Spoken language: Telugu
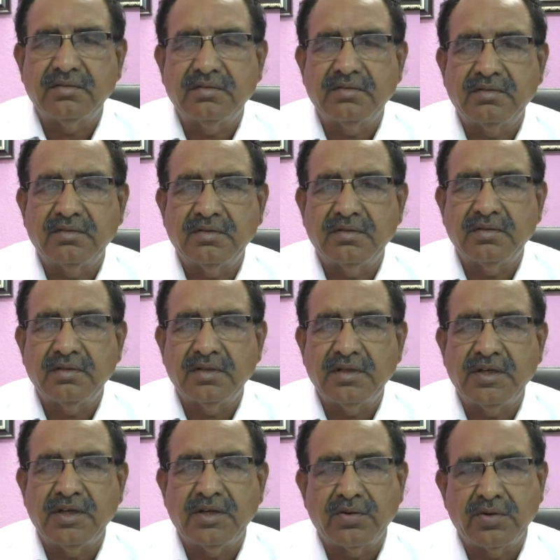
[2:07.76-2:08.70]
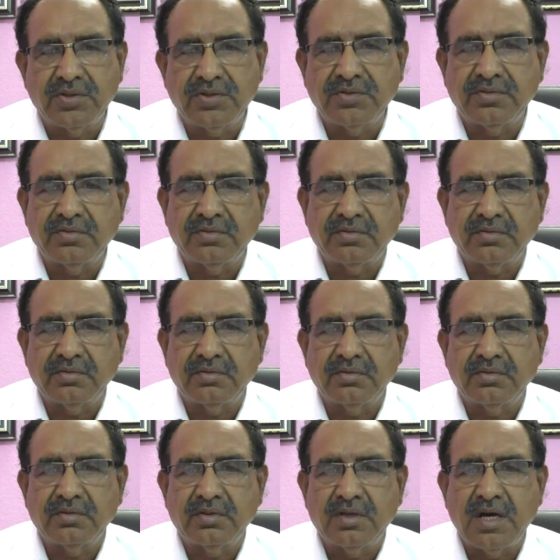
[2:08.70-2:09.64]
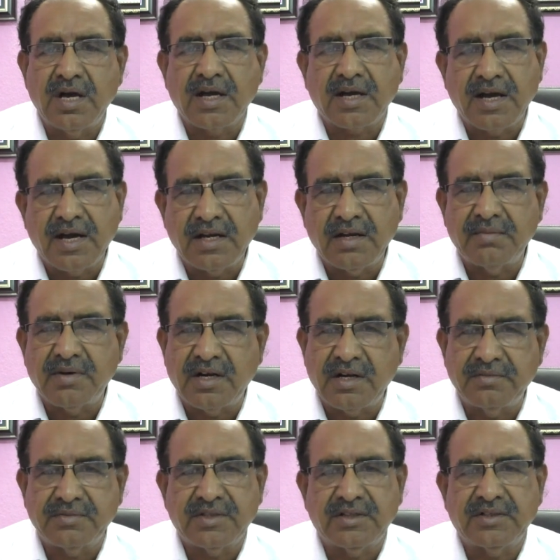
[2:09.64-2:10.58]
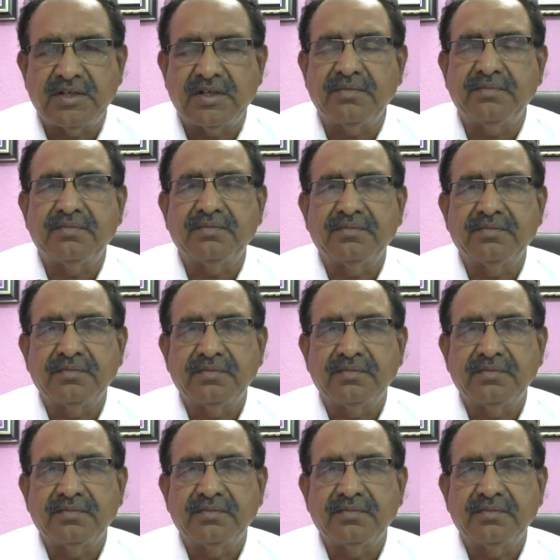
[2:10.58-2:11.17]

ఇండిపెండెంట్గా పోటీ చేయడమా అన్న మీమాంసలో